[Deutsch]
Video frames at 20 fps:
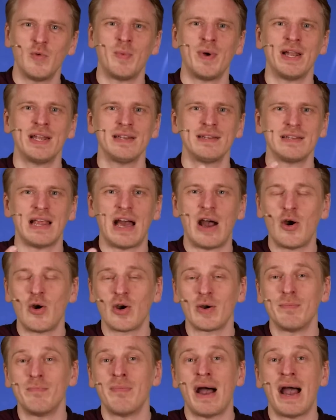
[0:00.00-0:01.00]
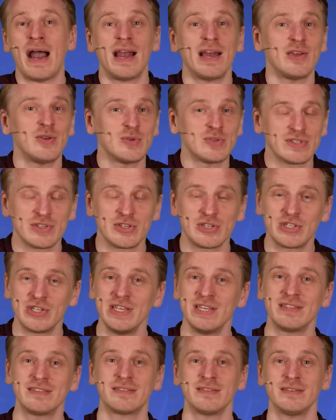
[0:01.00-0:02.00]
wo man auch Marios
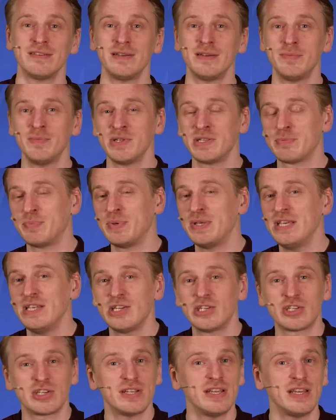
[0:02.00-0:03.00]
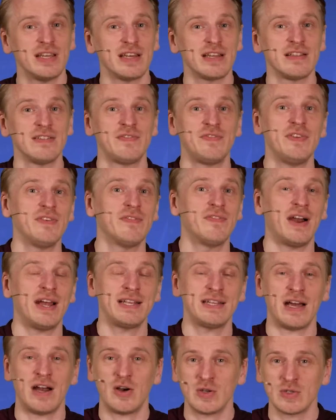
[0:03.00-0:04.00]
Geschichte mit Peach irgendwie
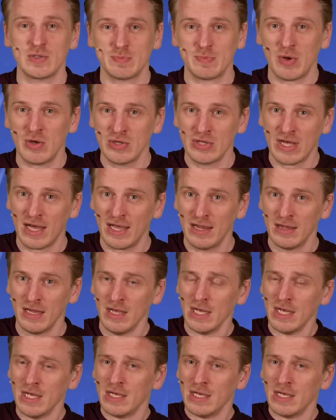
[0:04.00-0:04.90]
weiter ausbauen kann